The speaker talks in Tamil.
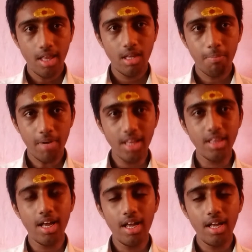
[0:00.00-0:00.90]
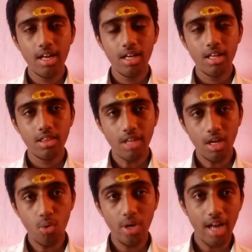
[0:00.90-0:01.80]
அந்த படத்தை
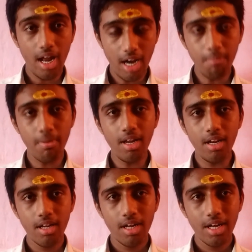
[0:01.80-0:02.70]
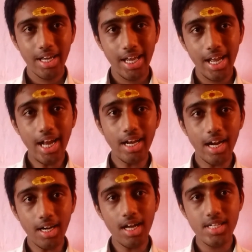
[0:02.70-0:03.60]
தன்னுடைய நண்பர் கே
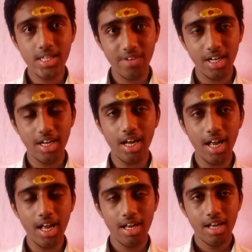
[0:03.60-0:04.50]
நடராஜ் அவர்களுக்காக